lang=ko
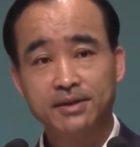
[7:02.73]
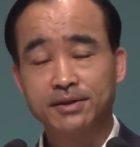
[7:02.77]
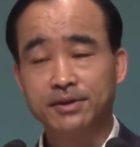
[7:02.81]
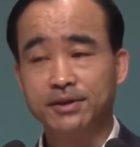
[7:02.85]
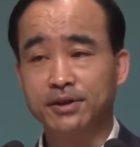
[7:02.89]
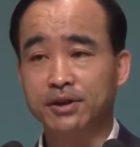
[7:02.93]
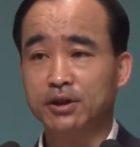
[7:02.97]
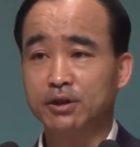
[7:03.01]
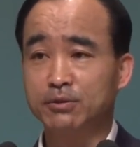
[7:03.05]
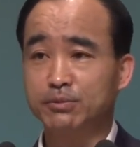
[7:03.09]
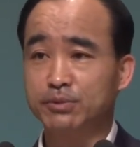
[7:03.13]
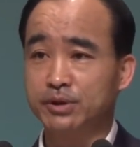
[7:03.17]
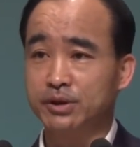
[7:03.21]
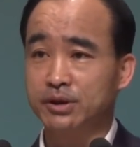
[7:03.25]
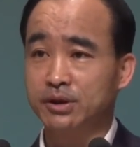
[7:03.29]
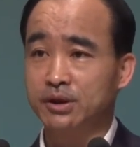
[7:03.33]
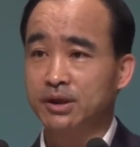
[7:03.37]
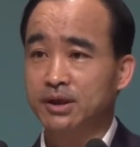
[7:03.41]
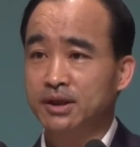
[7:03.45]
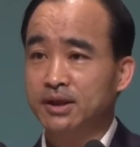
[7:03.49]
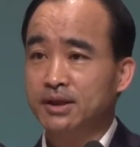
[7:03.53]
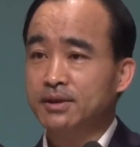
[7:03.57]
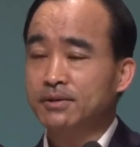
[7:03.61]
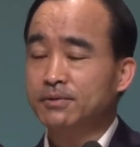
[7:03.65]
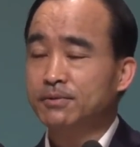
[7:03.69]
여러분
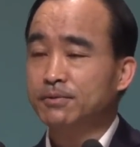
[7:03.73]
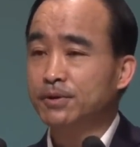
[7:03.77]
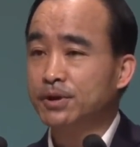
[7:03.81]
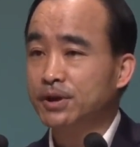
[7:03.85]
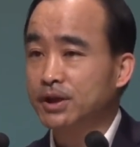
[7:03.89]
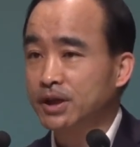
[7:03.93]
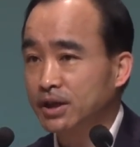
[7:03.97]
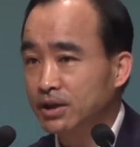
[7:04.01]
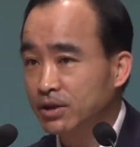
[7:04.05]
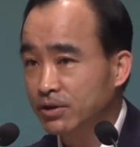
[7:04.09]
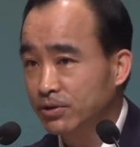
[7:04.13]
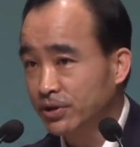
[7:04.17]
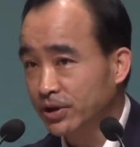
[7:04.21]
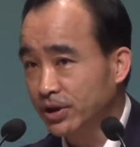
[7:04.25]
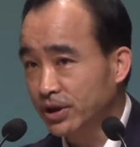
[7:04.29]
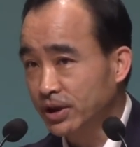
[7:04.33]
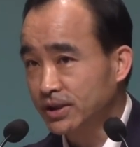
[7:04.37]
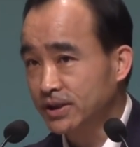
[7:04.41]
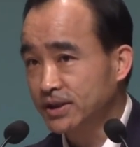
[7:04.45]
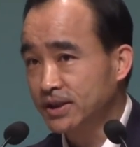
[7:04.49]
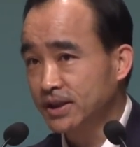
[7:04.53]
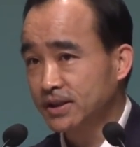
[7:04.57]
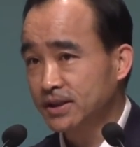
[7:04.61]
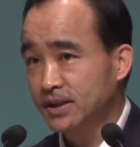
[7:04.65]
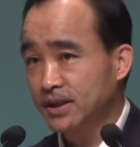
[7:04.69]
우리가
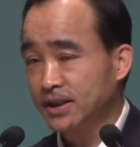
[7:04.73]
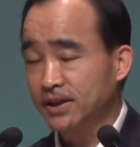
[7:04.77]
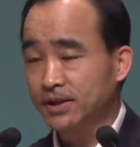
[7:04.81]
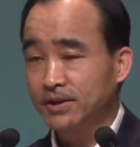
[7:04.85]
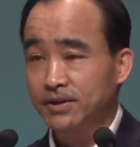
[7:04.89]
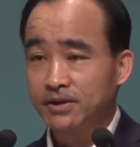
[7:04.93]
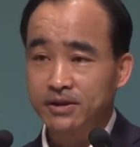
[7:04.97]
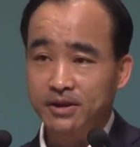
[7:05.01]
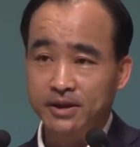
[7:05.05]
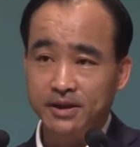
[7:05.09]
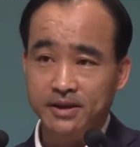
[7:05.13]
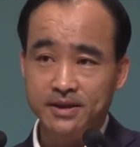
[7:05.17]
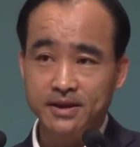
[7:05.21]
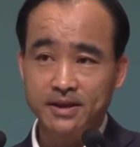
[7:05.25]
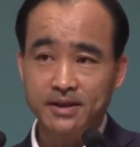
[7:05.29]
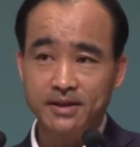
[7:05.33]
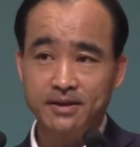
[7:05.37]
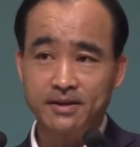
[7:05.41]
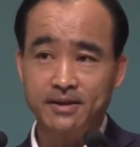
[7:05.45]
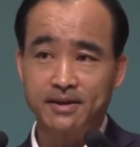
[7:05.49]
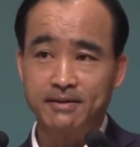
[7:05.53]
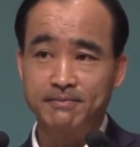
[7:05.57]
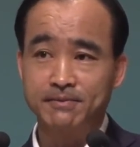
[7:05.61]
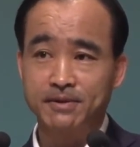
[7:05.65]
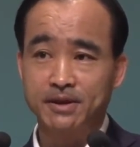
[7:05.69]
교회를 세상에 어떻게
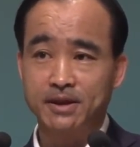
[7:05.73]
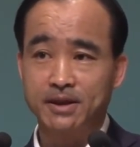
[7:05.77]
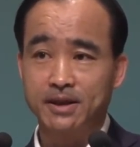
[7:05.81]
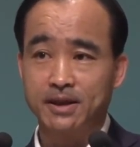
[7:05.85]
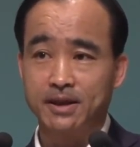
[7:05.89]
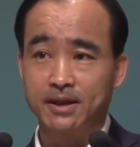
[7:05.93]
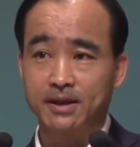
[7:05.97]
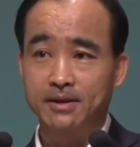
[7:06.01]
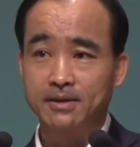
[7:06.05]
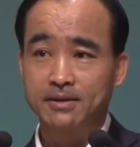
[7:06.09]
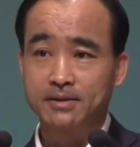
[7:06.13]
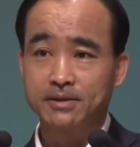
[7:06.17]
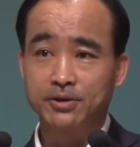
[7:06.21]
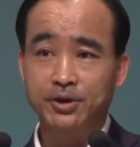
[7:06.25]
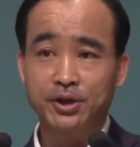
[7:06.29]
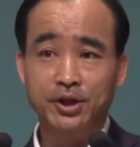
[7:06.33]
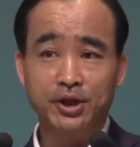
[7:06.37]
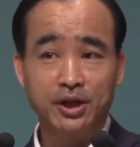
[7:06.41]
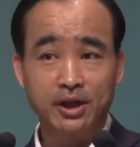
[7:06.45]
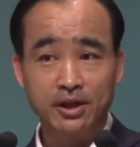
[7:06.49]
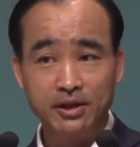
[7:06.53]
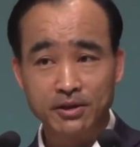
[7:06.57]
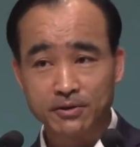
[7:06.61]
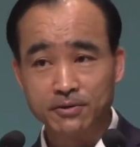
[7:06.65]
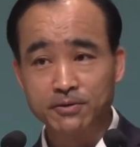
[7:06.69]
설득합니까?
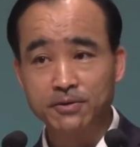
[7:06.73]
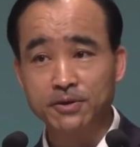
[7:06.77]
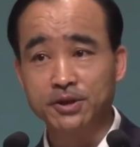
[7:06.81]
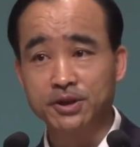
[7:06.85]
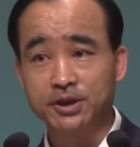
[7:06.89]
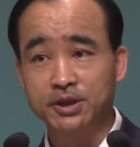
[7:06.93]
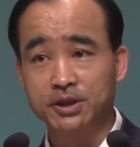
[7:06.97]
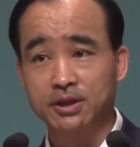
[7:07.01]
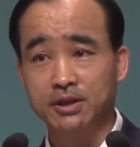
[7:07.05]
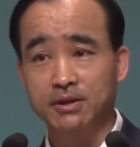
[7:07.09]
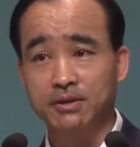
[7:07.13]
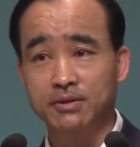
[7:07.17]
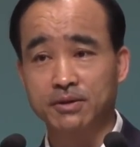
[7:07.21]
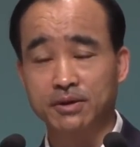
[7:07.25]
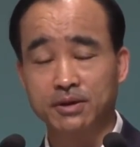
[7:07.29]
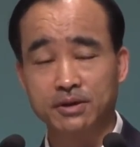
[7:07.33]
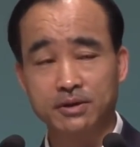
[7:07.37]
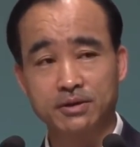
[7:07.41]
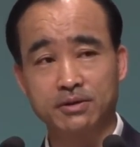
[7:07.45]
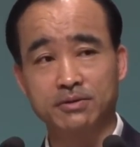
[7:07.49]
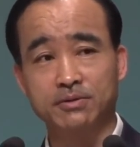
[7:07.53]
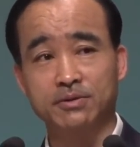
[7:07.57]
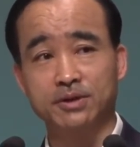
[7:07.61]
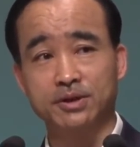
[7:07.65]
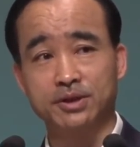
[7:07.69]
교회가 이런 것이라고
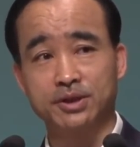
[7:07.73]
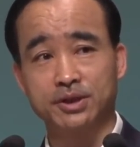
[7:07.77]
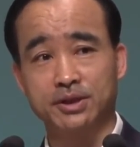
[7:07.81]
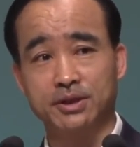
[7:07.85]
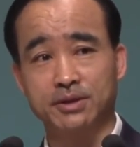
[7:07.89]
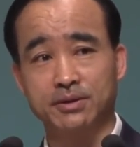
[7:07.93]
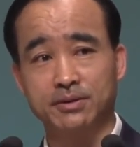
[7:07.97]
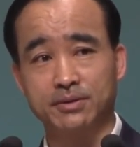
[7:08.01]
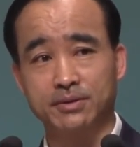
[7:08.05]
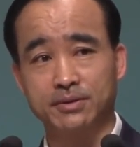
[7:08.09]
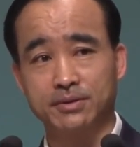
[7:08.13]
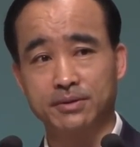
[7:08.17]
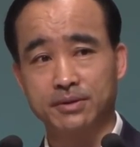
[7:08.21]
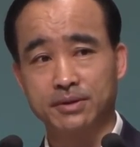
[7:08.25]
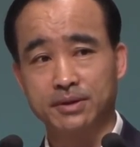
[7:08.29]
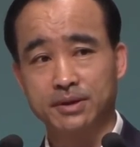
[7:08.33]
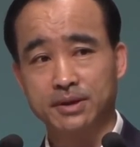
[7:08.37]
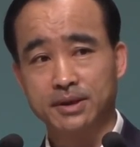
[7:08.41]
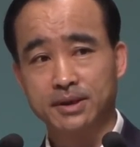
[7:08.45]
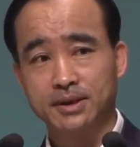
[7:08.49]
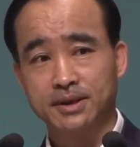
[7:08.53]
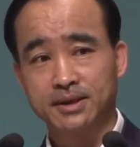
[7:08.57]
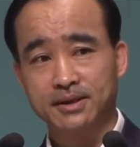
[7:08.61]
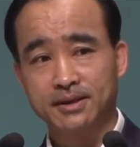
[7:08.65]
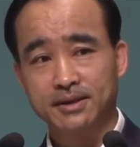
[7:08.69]
어쩐 것이라고
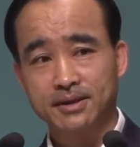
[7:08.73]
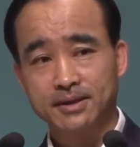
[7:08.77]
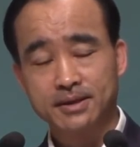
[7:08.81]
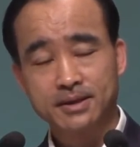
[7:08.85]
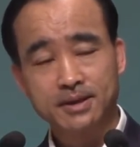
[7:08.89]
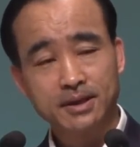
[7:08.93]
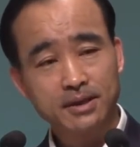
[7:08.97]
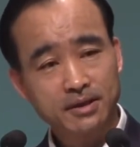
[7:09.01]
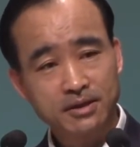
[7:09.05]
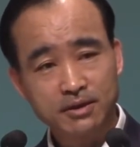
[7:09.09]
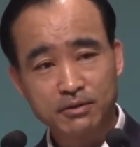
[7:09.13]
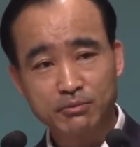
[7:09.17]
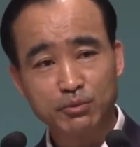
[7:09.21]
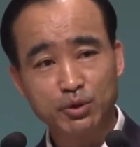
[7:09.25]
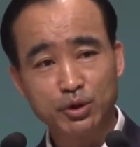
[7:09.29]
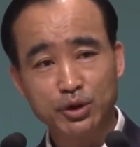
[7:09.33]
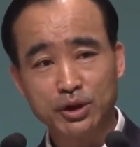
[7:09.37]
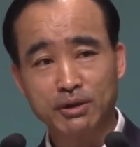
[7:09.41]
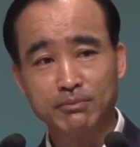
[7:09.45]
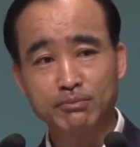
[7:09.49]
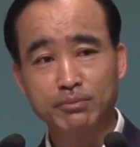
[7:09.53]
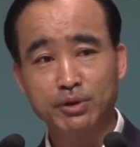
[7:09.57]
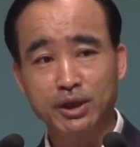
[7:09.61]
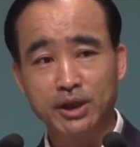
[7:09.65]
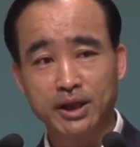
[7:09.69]
설득
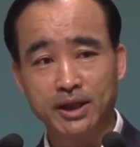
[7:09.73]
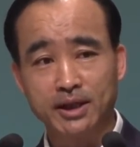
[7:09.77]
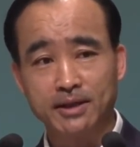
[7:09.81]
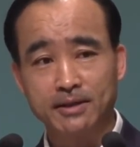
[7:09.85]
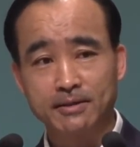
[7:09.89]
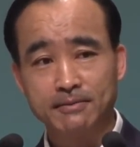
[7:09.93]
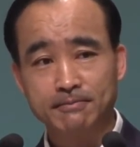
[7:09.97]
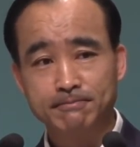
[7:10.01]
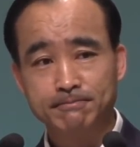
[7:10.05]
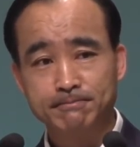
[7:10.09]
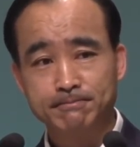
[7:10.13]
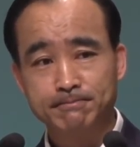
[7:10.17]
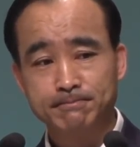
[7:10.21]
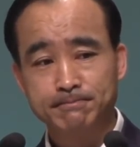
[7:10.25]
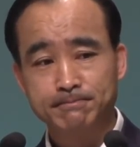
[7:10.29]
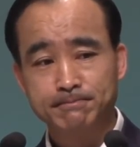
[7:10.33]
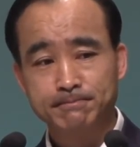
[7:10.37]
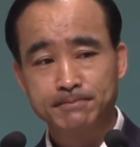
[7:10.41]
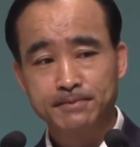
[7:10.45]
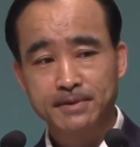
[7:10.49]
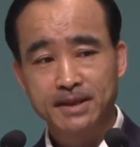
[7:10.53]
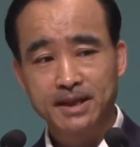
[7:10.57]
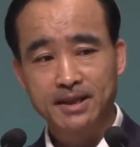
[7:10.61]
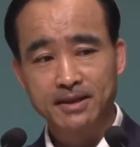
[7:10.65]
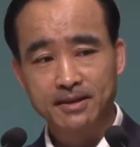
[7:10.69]
못합니다.
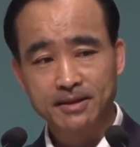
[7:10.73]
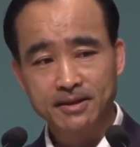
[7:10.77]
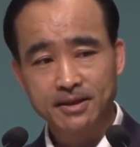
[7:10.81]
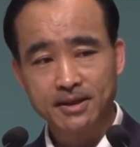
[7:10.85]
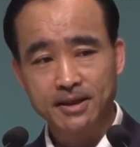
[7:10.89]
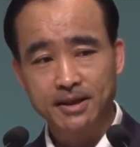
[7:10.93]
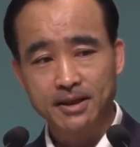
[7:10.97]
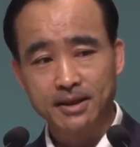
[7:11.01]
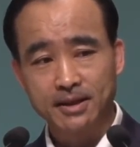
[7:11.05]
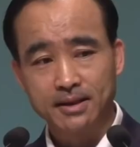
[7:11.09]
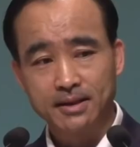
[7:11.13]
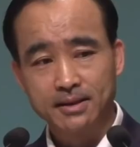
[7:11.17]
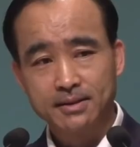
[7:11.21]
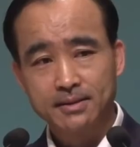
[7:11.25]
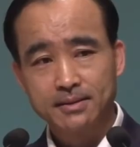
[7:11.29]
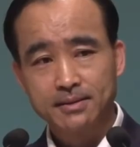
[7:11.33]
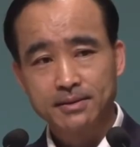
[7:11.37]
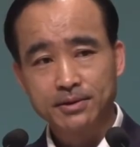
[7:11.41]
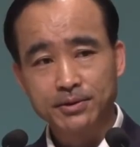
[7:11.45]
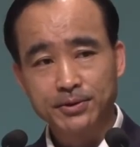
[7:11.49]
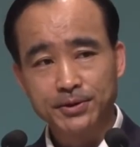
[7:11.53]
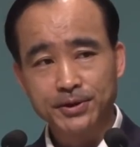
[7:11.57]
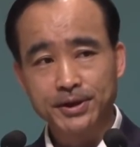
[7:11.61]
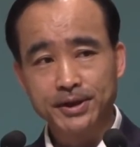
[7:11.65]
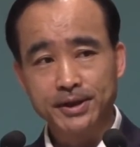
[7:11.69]
그러나
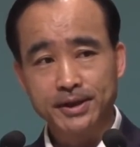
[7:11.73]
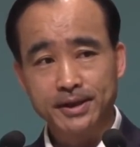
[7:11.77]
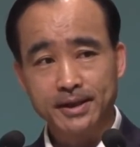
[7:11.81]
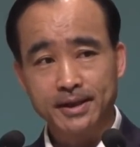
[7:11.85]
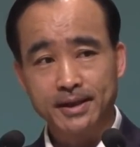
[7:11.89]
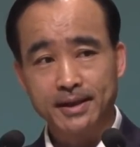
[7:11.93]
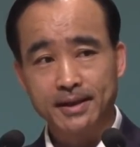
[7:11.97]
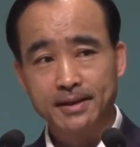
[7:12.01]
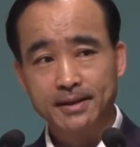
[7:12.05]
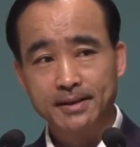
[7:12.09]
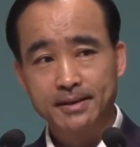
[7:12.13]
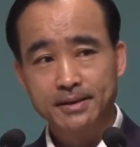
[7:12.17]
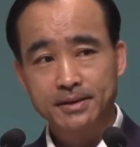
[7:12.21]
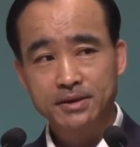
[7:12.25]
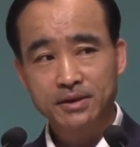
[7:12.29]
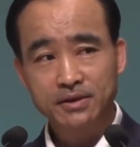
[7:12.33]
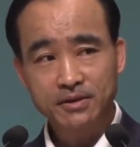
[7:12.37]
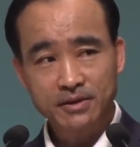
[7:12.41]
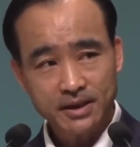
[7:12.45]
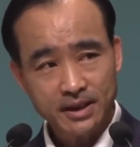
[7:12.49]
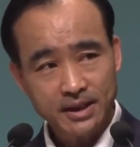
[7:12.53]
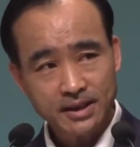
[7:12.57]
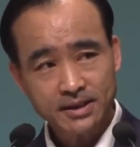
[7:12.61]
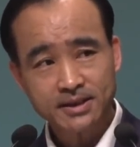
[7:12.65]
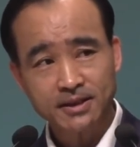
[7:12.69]
교회가
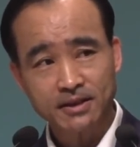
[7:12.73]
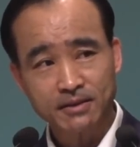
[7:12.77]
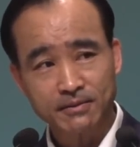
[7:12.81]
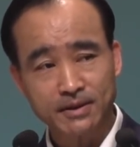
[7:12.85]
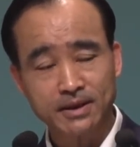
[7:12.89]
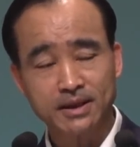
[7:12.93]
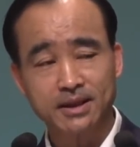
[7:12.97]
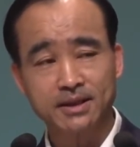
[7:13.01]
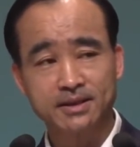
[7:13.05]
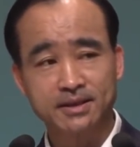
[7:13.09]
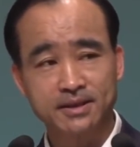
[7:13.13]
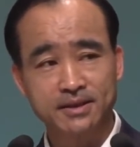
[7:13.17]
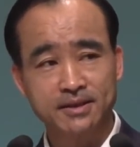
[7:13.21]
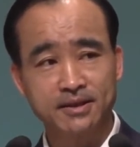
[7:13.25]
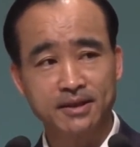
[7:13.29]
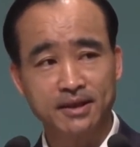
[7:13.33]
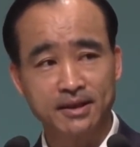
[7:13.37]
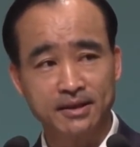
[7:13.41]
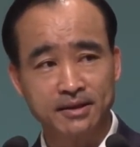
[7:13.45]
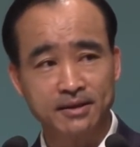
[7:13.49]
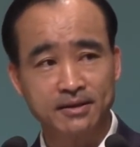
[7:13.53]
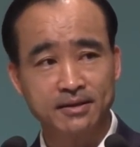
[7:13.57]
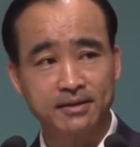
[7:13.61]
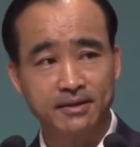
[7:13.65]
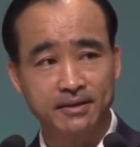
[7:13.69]
손가락질을 받아서는
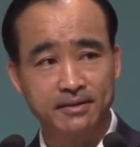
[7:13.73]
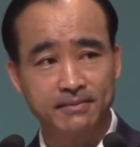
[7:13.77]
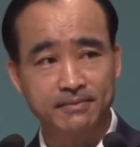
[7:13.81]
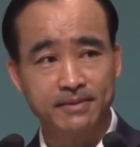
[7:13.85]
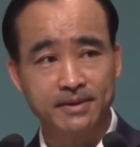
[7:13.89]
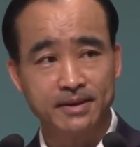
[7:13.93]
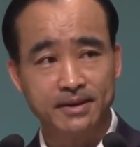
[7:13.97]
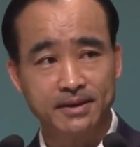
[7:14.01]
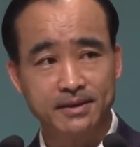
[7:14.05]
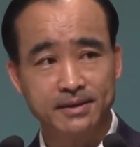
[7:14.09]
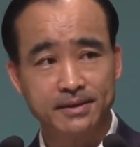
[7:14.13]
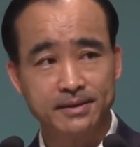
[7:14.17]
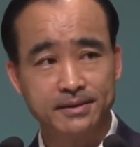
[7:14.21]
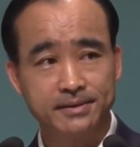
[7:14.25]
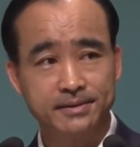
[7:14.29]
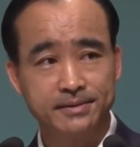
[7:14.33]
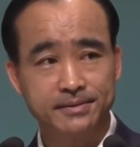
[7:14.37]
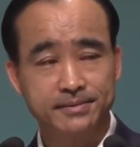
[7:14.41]
안 된다 이 말이에요.